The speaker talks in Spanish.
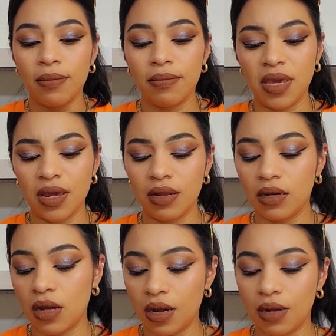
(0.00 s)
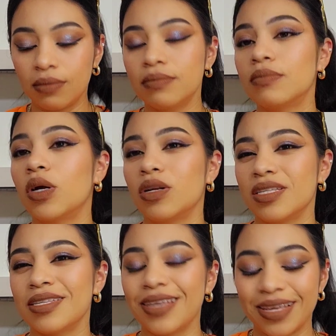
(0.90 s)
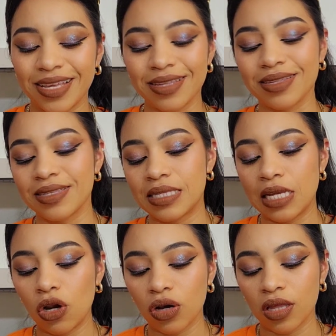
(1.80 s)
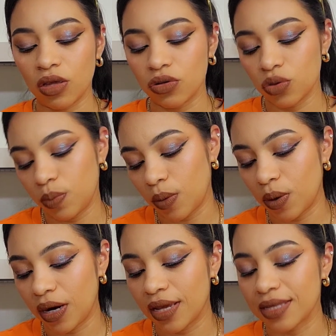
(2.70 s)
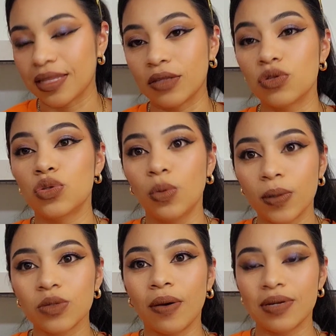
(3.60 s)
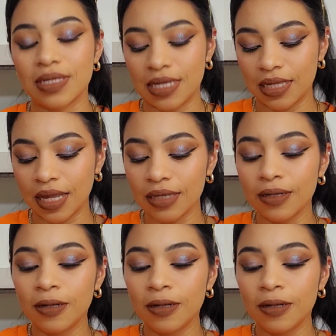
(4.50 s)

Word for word: Bien, ah, bueno, sí lo que digo súper buenas es que están súper suavecitas.